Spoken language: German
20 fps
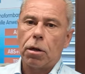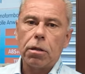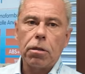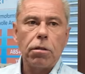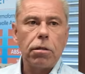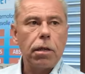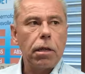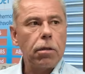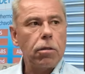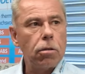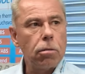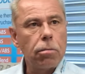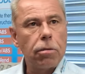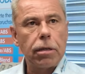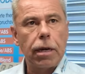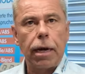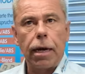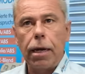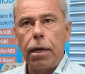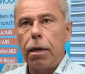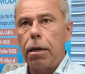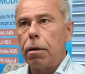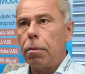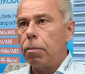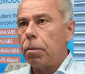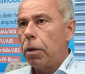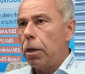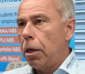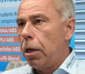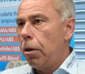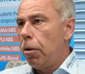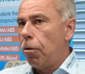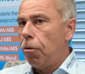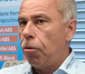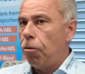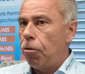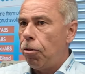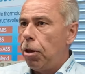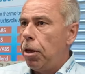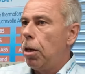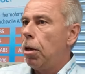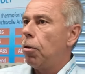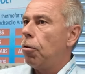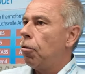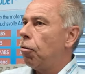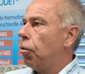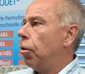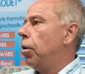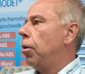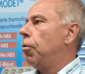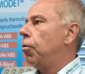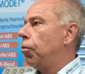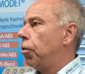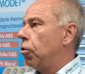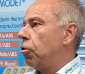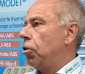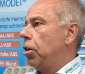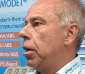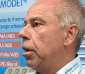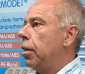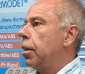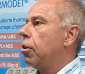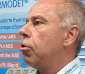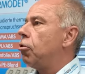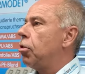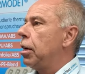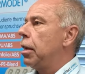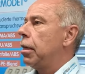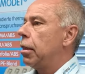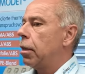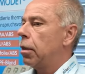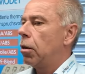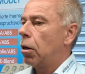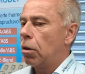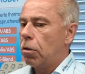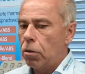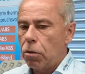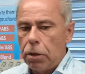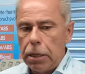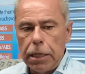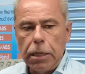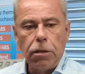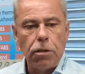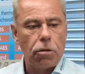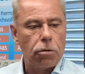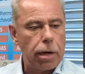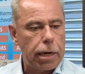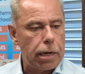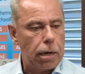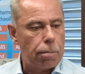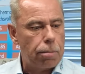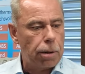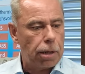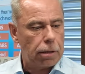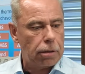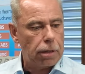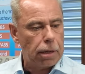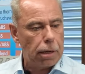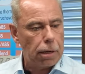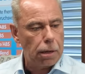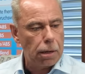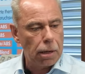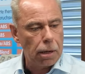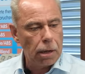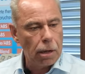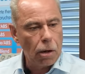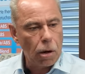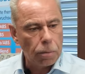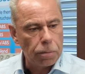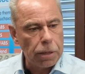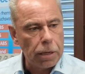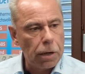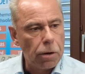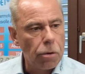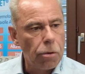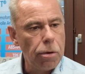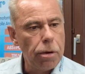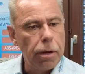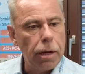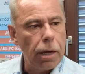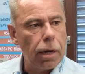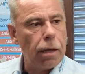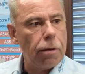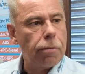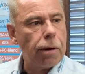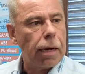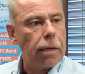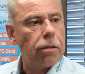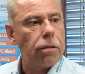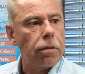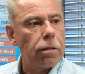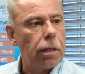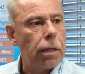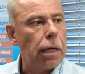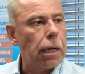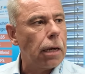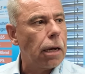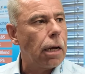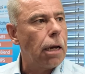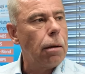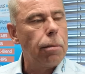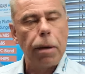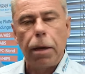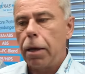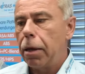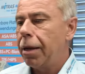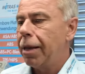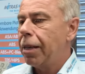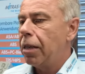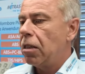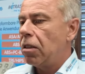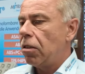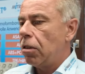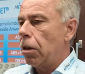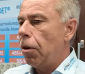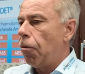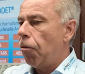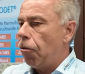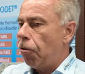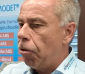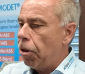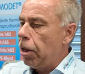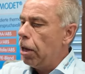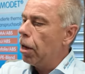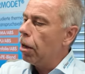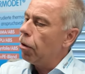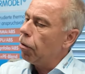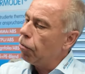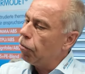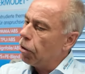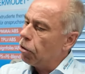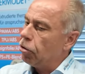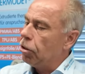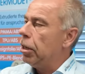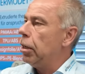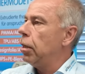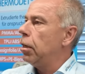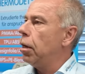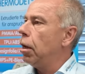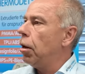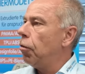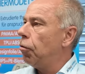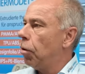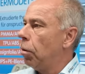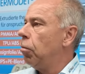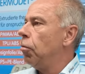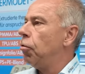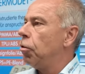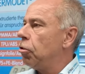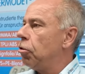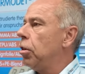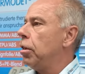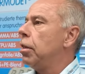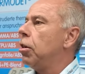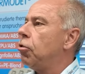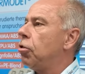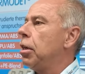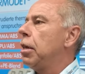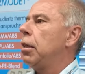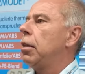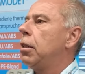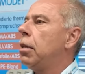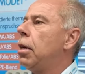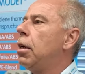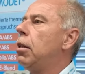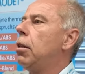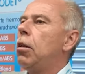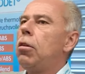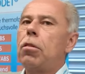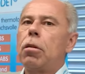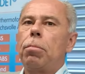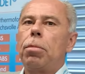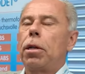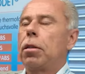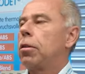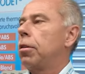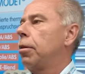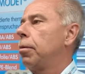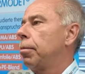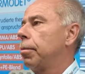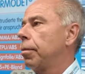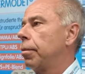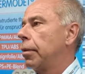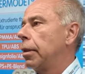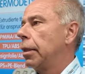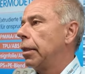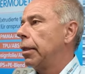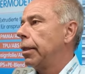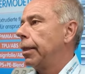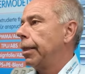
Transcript: Ganze zum Teil in vier, fünf verschiedenen Schichten. Also in so einer Platte, die grüne, eine weiße, eine gelbe, sind vier verschiedene, fünf verschiedene Schichten in dieser Platte. Also ein